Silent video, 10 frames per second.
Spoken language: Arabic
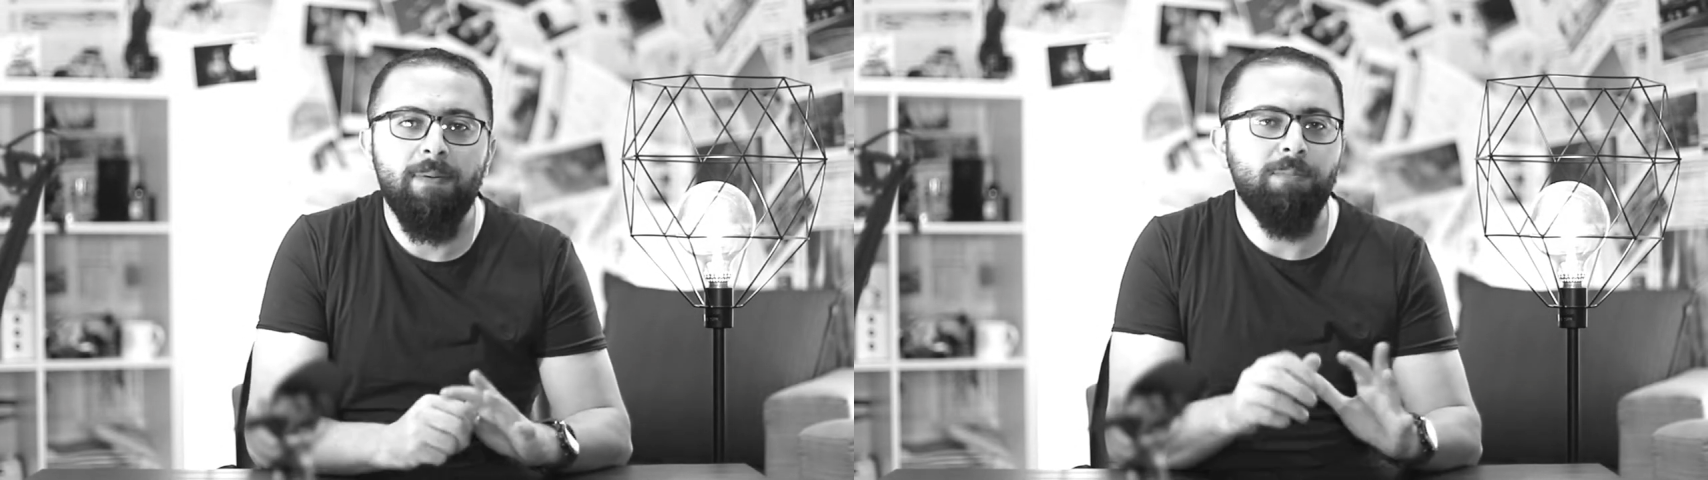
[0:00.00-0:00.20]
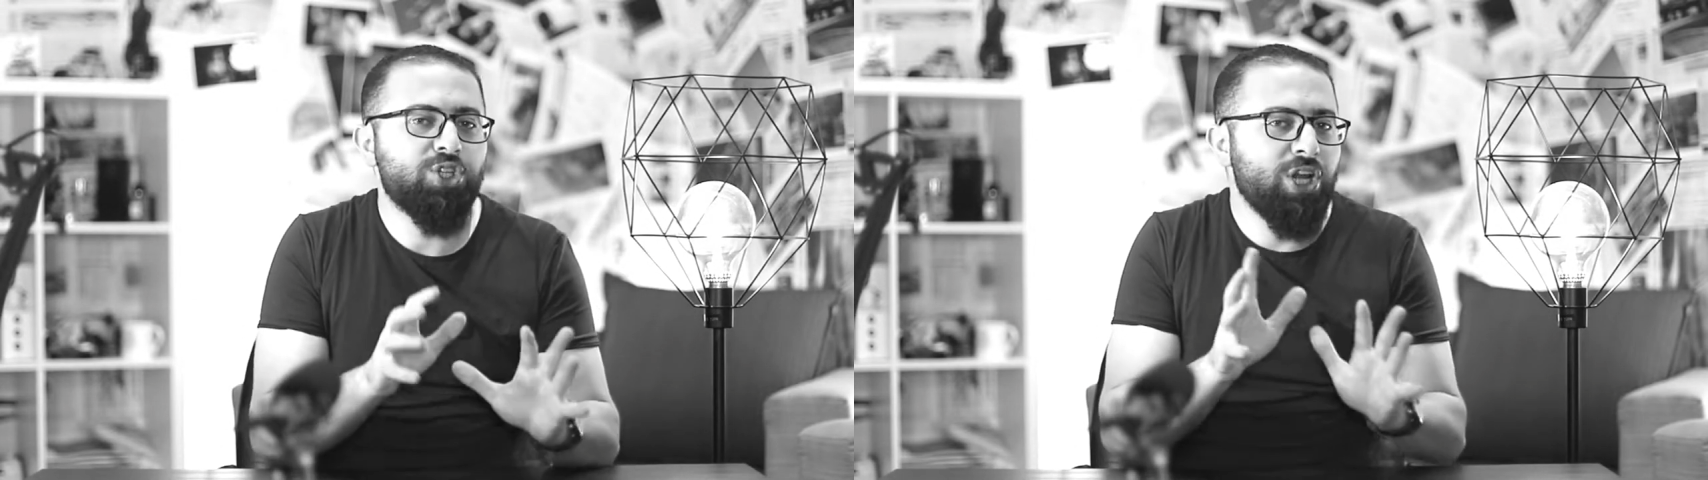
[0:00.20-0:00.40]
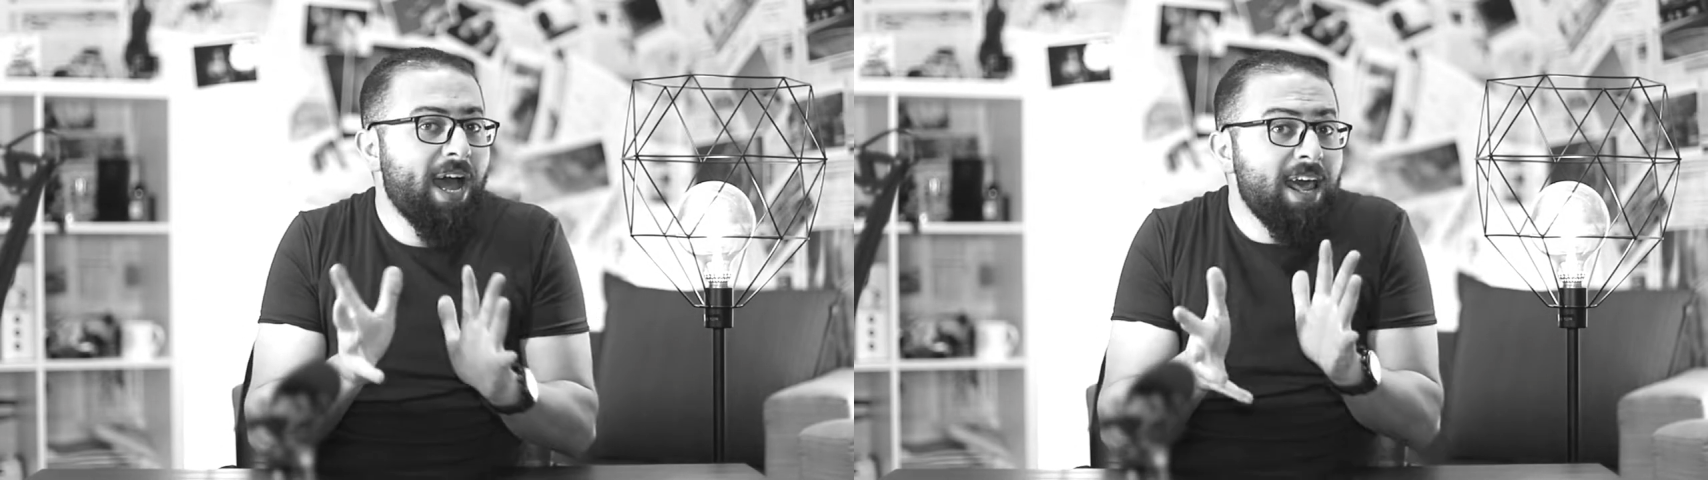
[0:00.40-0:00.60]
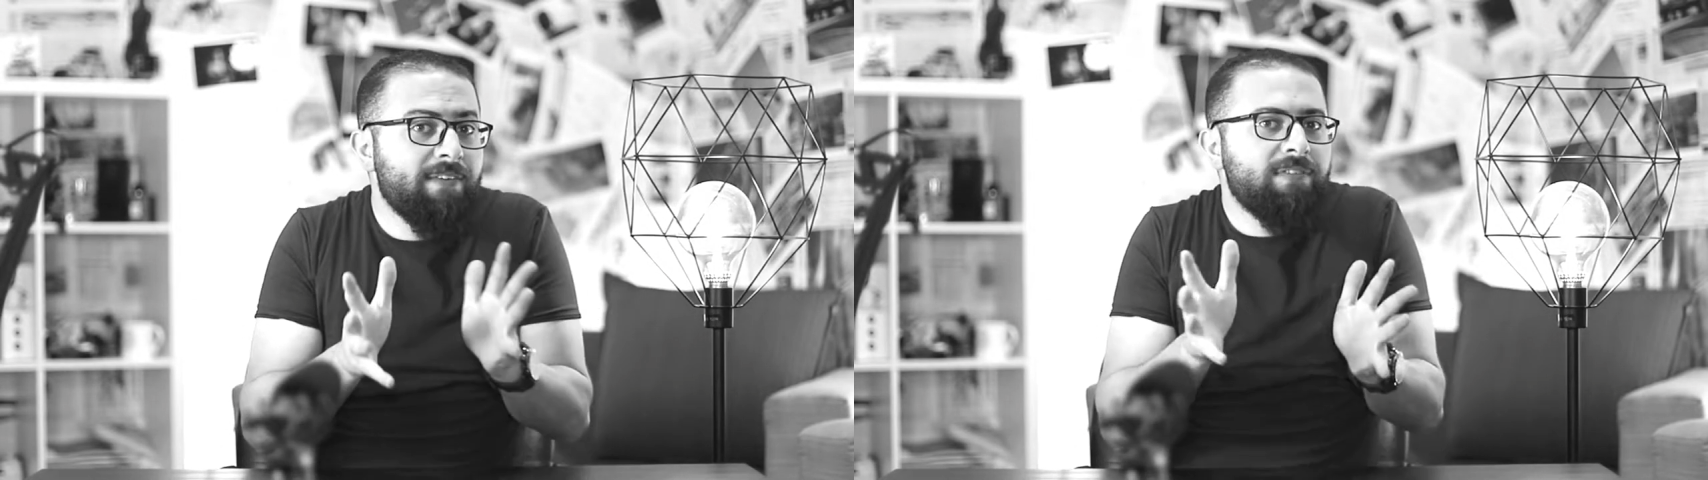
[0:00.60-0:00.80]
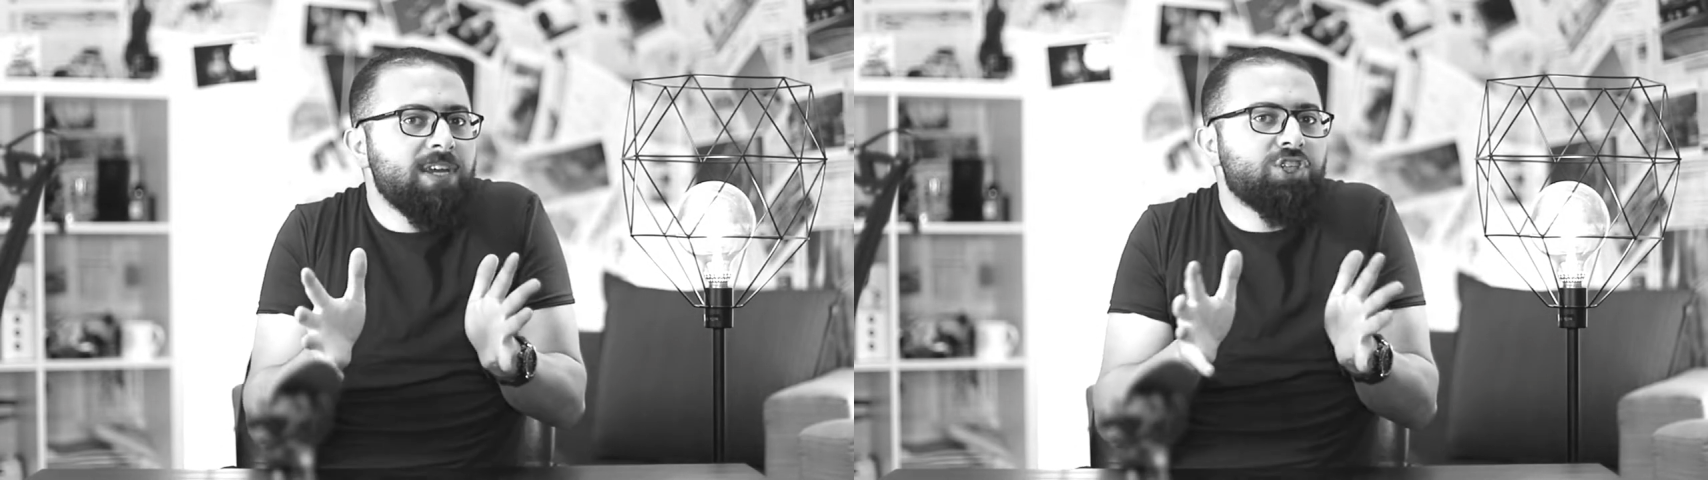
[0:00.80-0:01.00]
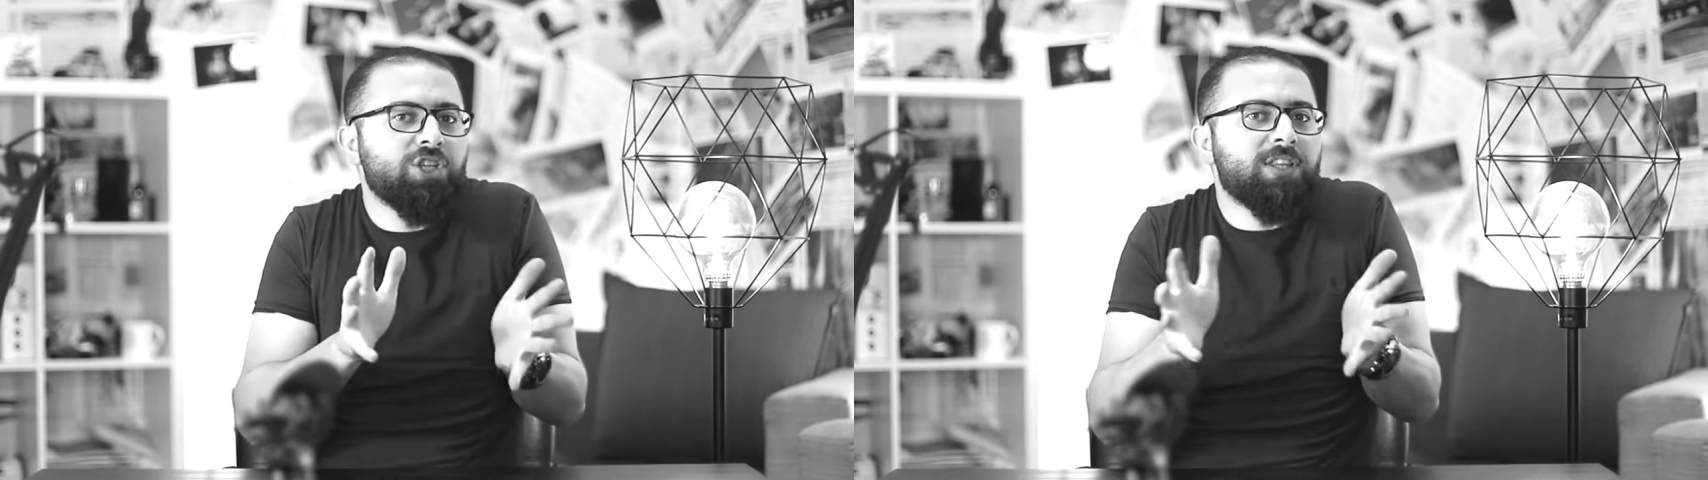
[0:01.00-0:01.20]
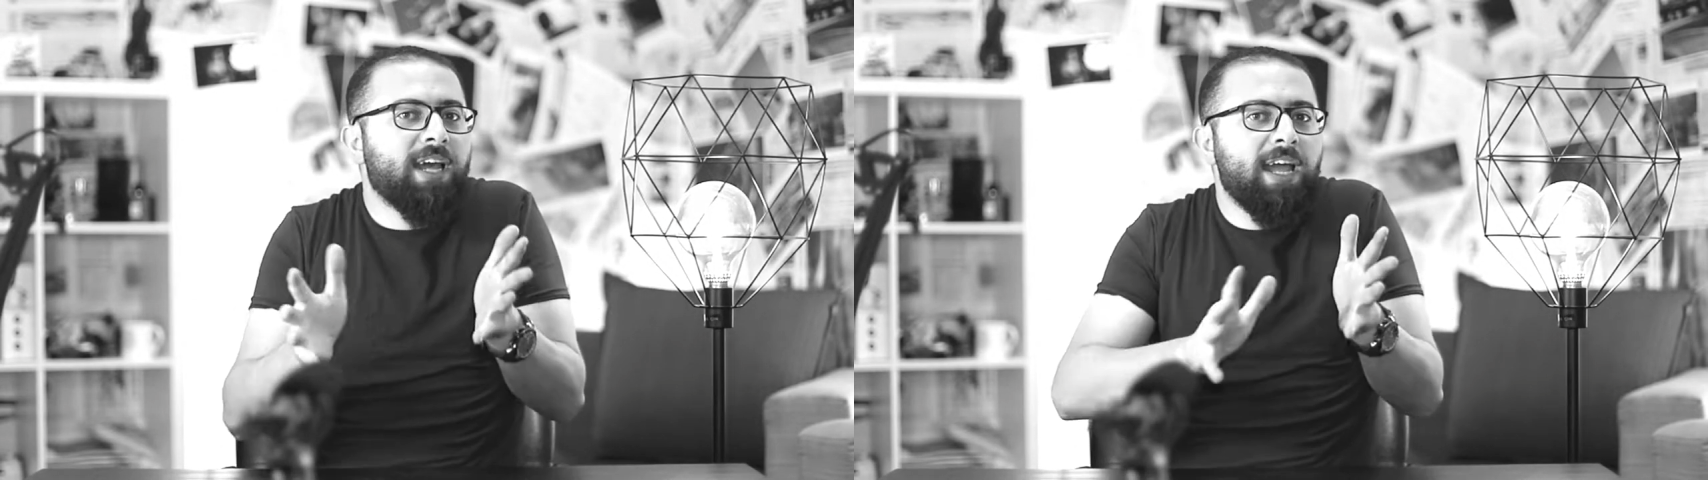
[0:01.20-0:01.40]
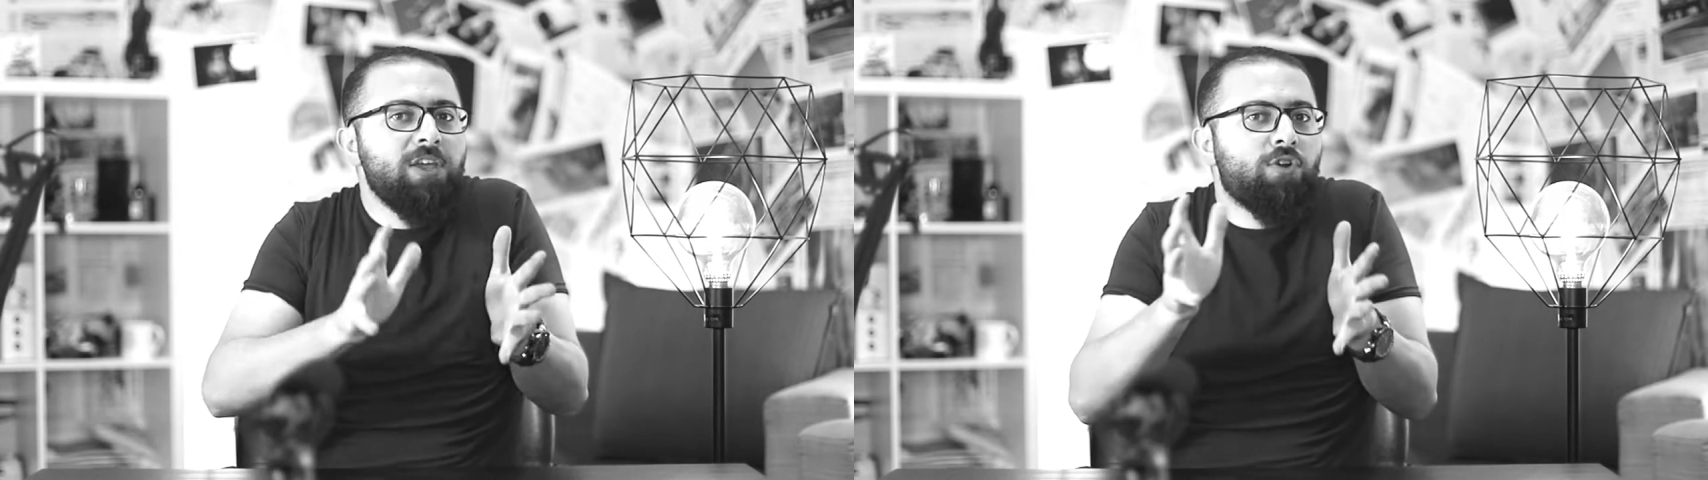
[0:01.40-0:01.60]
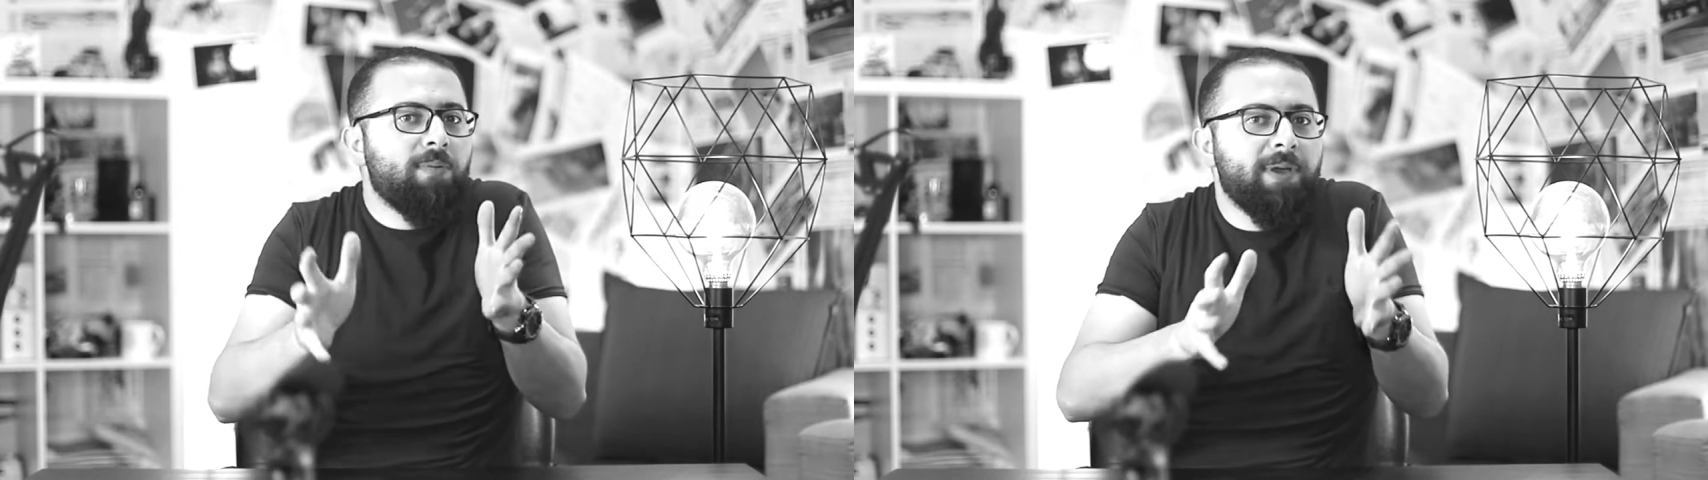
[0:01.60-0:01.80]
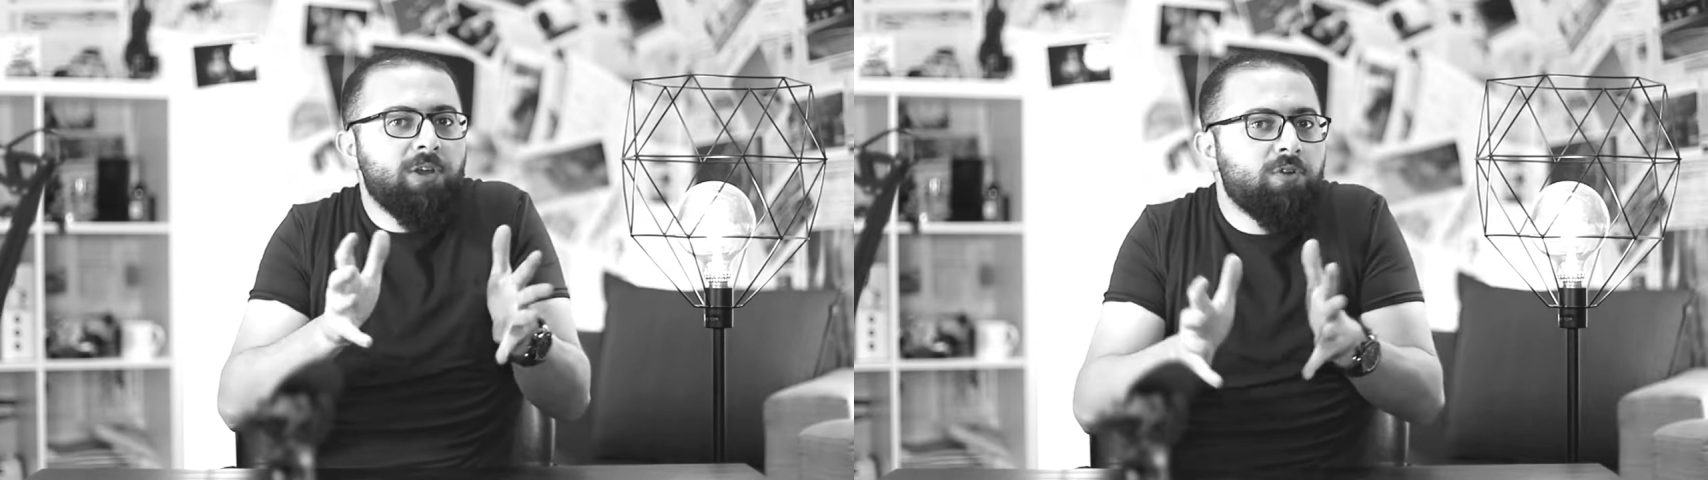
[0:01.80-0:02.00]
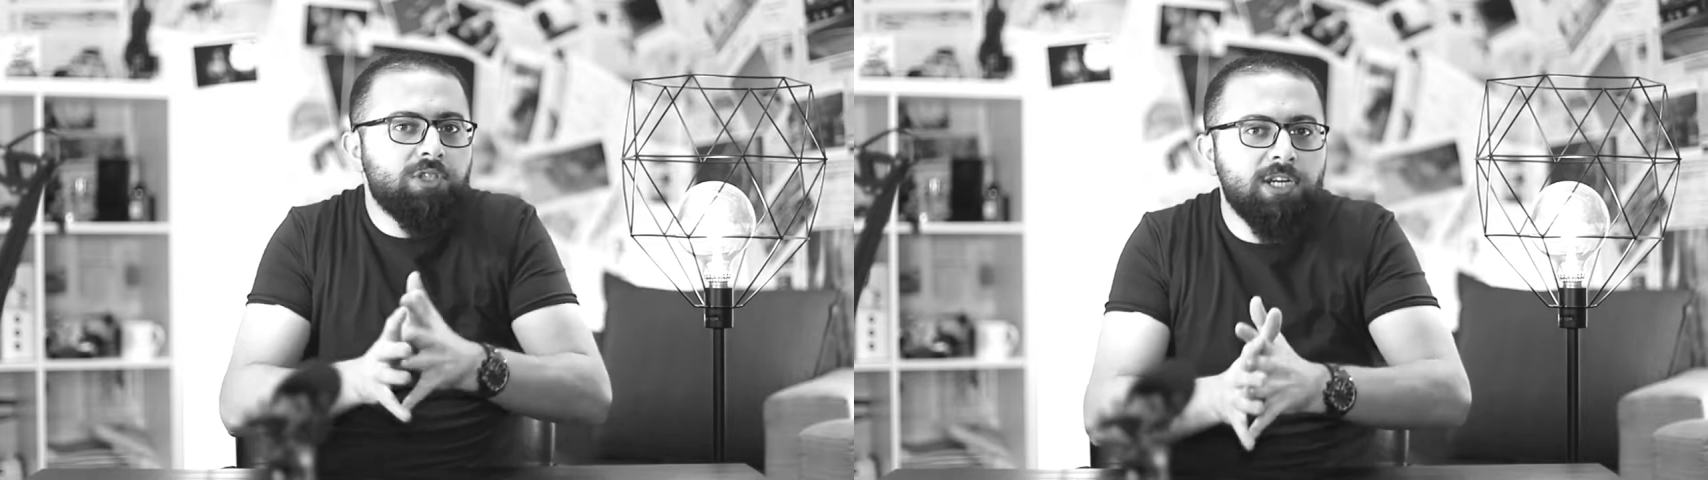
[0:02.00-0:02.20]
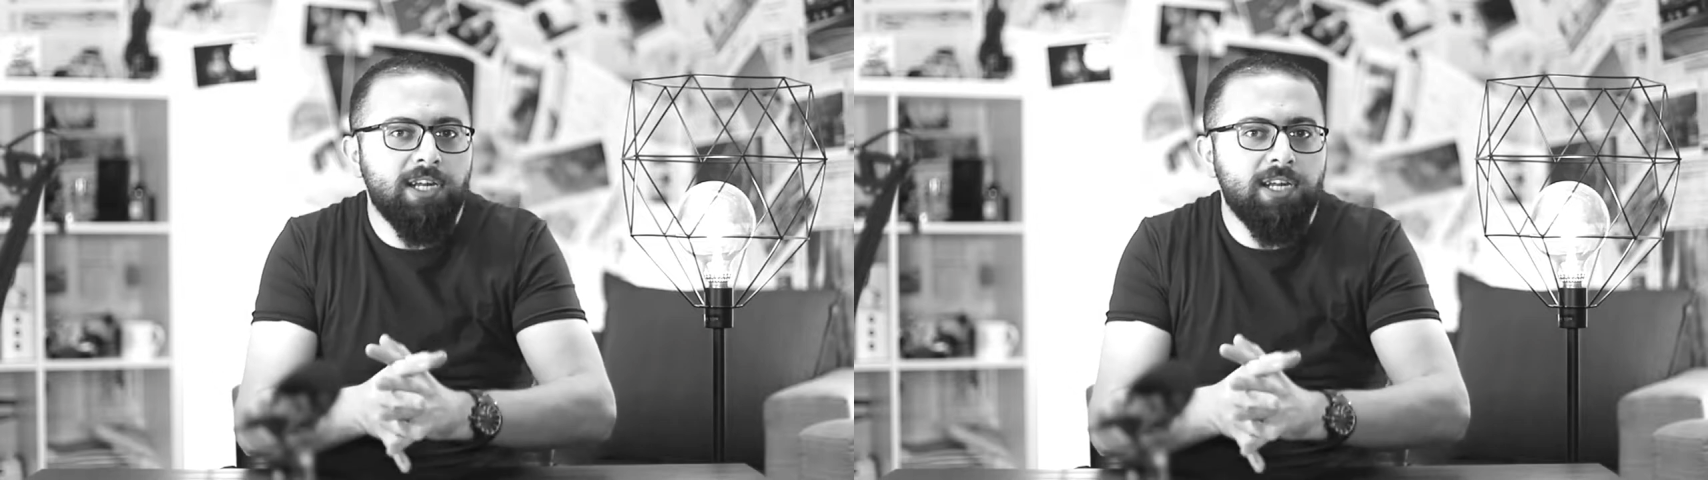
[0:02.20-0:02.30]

مش عارف ايش التغير البيولوجي